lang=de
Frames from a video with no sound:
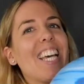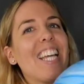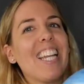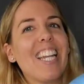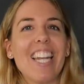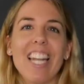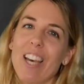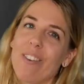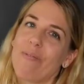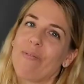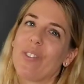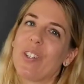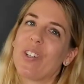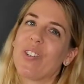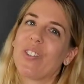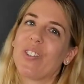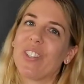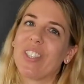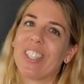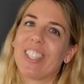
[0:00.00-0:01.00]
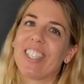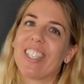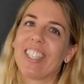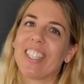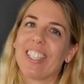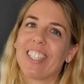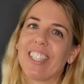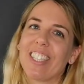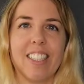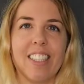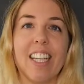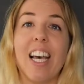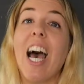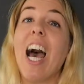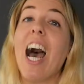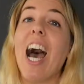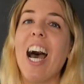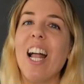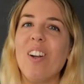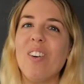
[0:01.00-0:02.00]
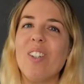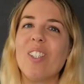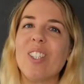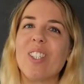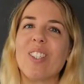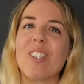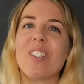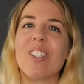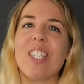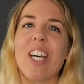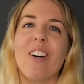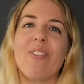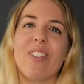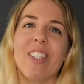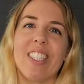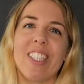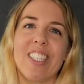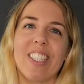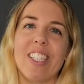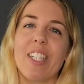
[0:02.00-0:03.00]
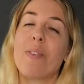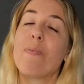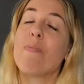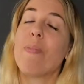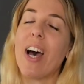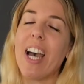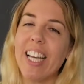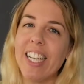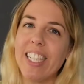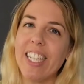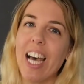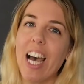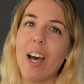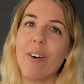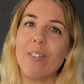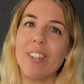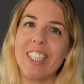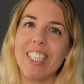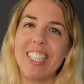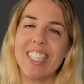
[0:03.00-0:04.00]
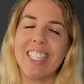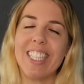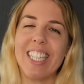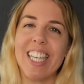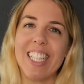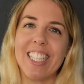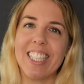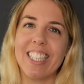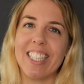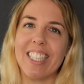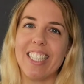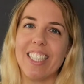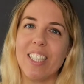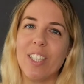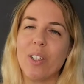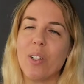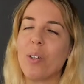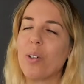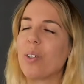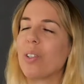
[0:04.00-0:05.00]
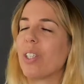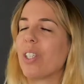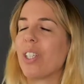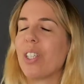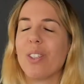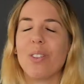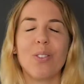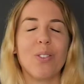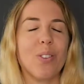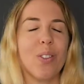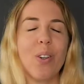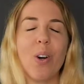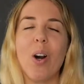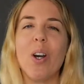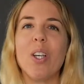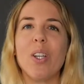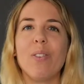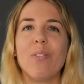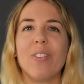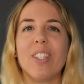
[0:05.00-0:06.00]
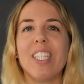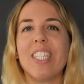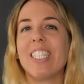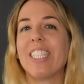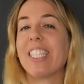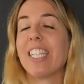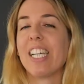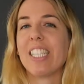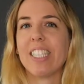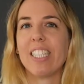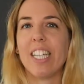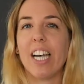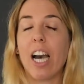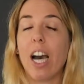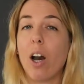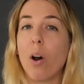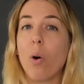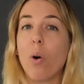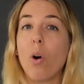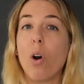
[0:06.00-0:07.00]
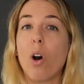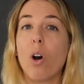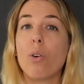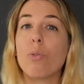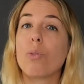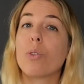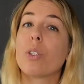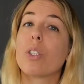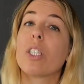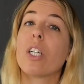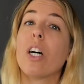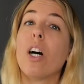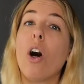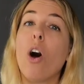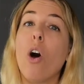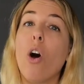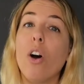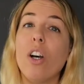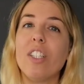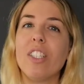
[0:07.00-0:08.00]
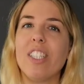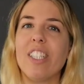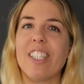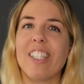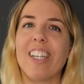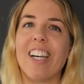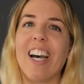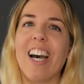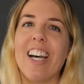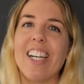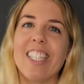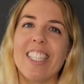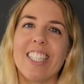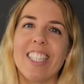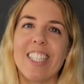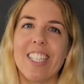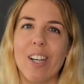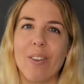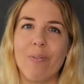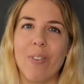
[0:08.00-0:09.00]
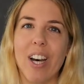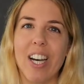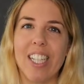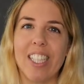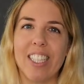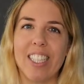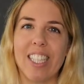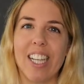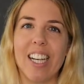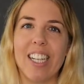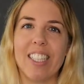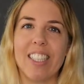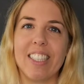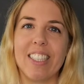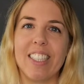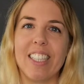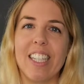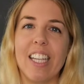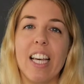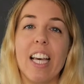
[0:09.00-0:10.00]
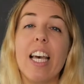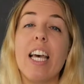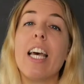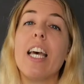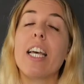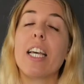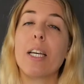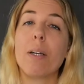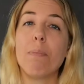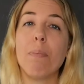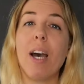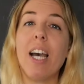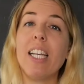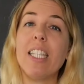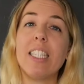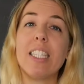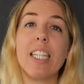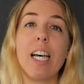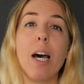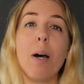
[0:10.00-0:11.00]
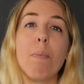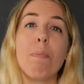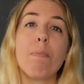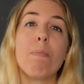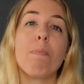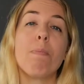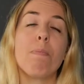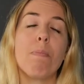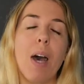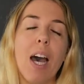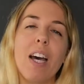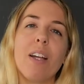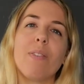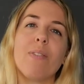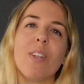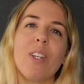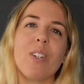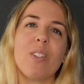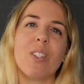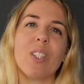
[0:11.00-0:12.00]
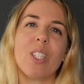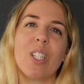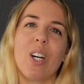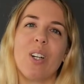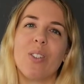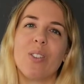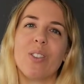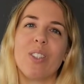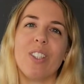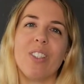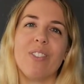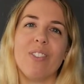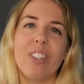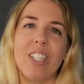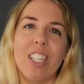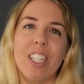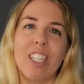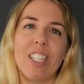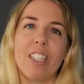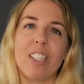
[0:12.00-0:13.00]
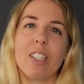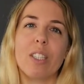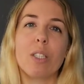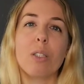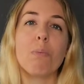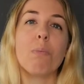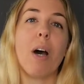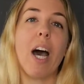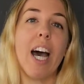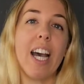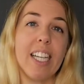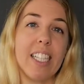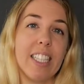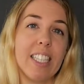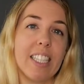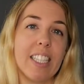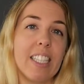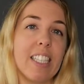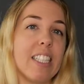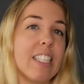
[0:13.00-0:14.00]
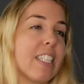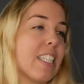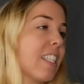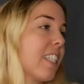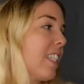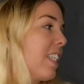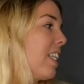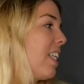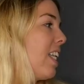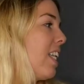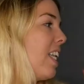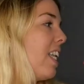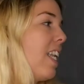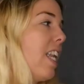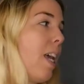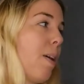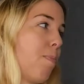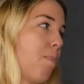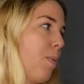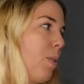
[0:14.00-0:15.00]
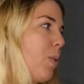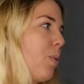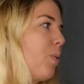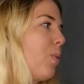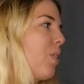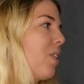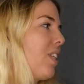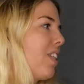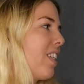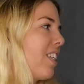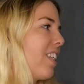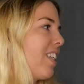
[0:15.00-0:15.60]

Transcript: Neptun. Hallo zusammen, mein Name ist Jessie und ich freue mich, dass ihr auch auf unserer heutigen Reise dabei seid. Gemeinsam machen wir uns auf den Weg zum Eisriesen Neptun.